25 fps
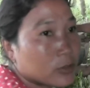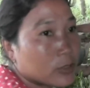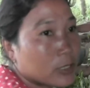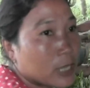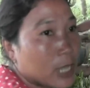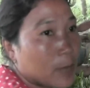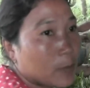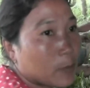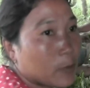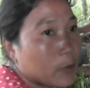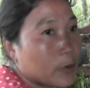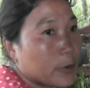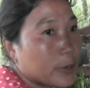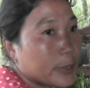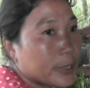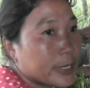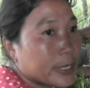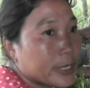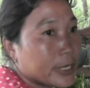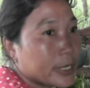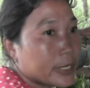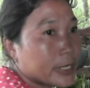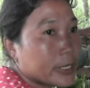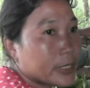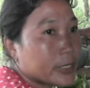তো লাভ হয় না
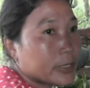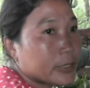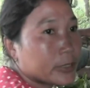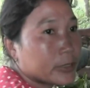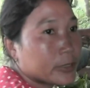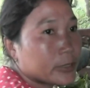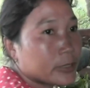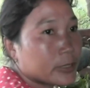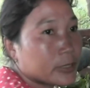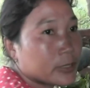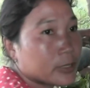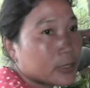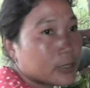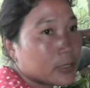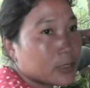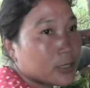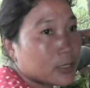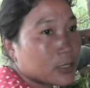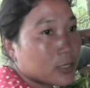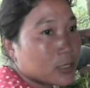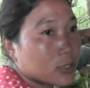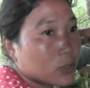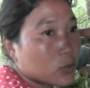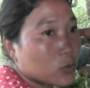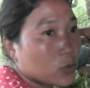
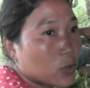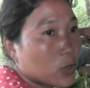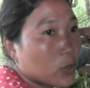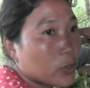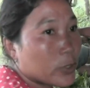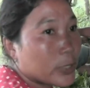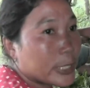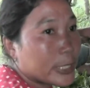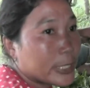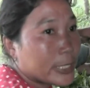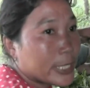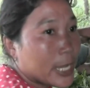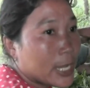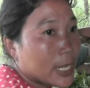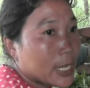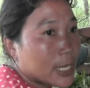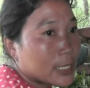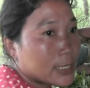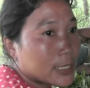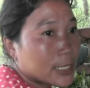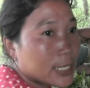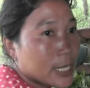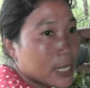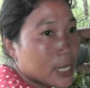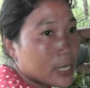অনেক টাকা
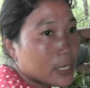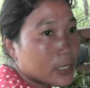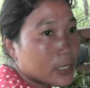যায় আর